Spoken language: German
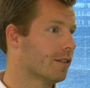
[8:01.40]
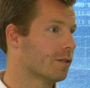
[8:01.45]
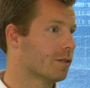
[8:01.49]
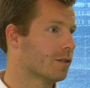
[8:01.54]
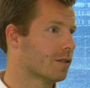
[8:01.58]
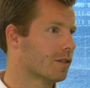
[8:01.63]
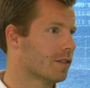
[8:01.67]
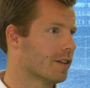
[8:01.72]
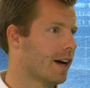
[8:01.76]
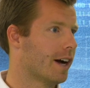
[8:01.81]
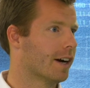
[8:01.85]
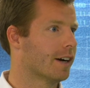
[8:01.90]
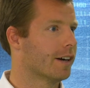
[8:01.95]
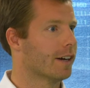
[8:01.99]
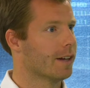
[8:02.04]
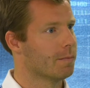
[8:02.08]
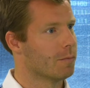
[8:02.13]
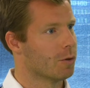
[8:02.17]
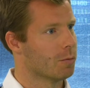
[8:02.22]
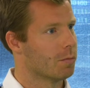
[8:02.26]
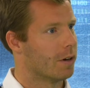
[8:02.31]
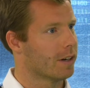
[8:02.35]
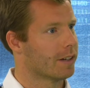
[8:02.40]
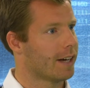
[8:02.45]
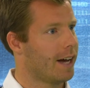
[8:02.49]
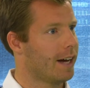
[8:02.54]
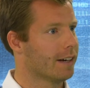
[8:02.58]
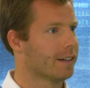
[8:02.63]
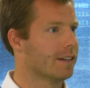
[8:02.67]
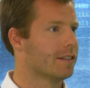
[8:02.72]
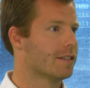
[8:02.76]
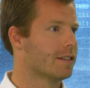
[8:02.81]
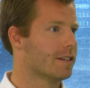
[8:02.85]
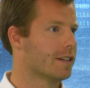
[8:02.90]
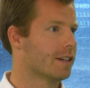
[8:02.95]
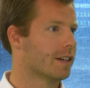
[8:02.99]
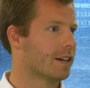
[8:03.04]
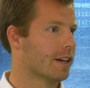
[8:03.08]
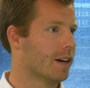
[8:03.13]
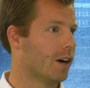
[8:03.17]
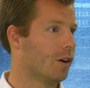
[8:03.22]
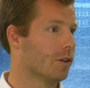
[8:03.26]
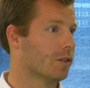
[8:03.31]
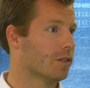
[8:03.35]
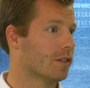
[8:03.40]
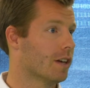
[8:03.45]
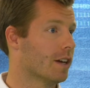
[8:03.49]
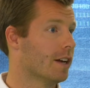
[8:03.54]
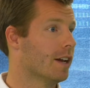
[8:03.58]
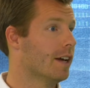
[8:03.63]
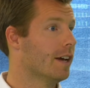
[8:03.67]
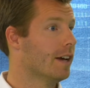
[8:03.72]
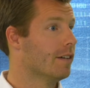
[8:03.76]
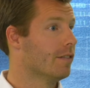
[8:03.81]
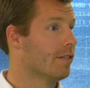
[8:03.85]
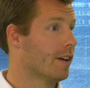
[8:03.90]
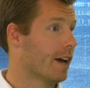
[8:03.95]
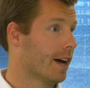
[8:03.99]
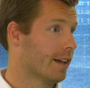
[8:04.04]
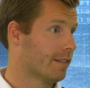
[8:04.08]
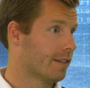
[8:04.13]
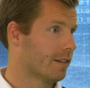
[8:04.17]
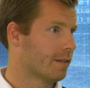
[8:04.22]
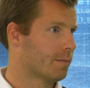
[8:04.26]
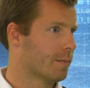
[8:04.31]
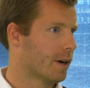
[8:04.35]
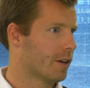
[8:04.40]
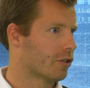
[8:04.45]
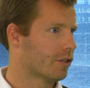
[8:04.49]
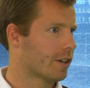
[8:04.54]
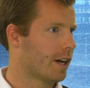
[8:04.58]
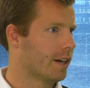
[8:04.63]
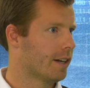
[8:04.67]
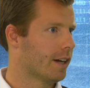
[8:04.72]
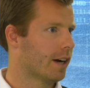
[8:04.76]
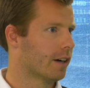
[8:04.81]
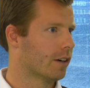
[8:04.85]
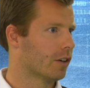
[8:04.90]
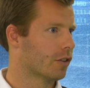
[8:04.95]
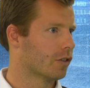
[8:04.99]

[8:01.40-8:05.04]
kann sozusagen im übertragenen Sinne genau sehen, wer hat sich meinen Stand